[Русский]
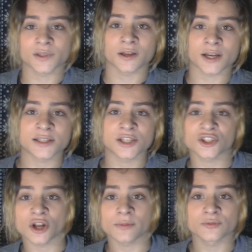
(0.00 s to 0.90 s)

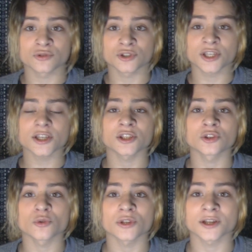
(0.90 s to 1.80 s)
различных обсуждений,
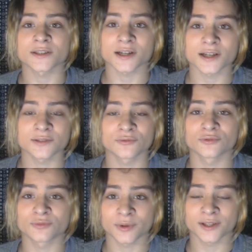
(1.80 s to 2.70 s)
но не
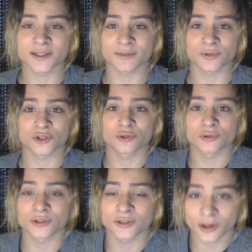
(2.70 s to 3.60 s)
рассказывают, в принципе,
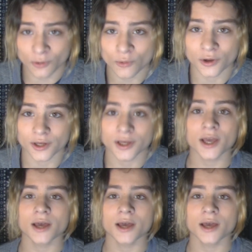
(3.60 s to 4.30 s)
что это такое.